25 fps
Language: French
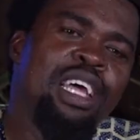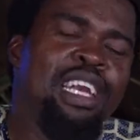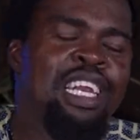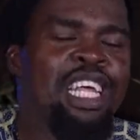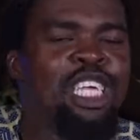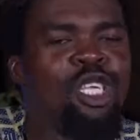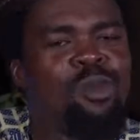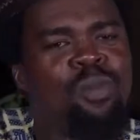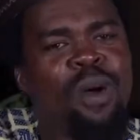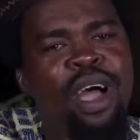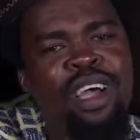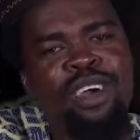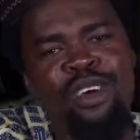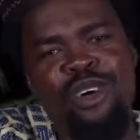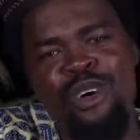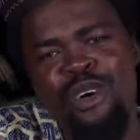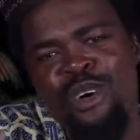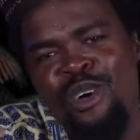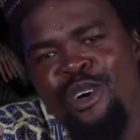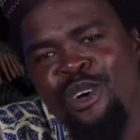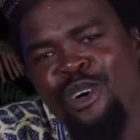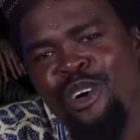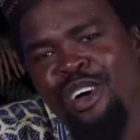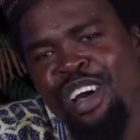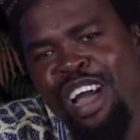N'est-ce pas
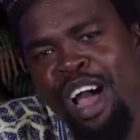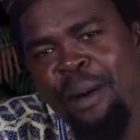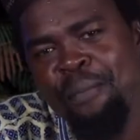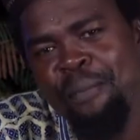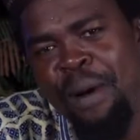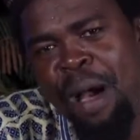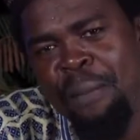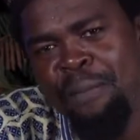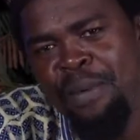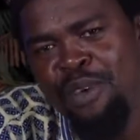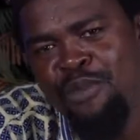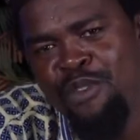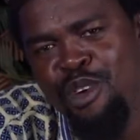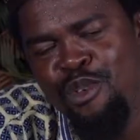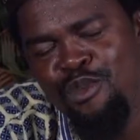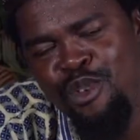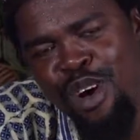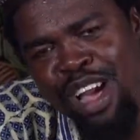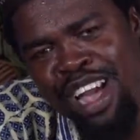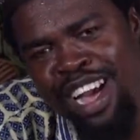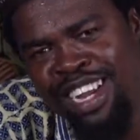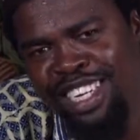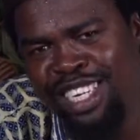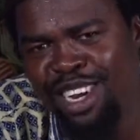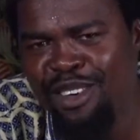que quand papy veut
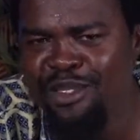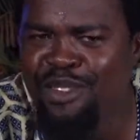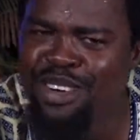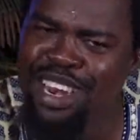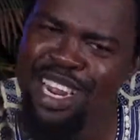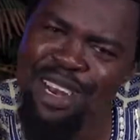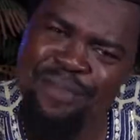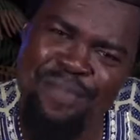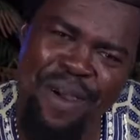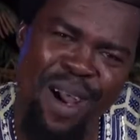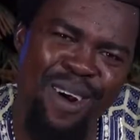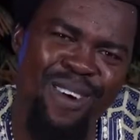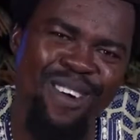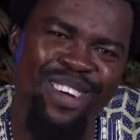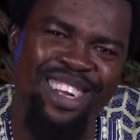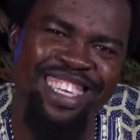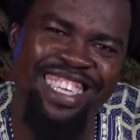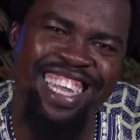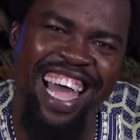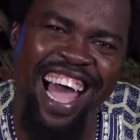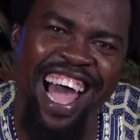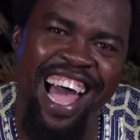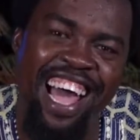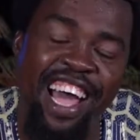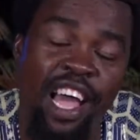voyager, vous n'êtes pas
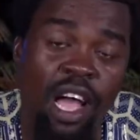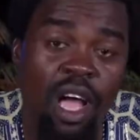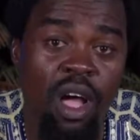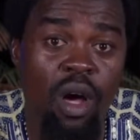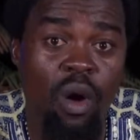content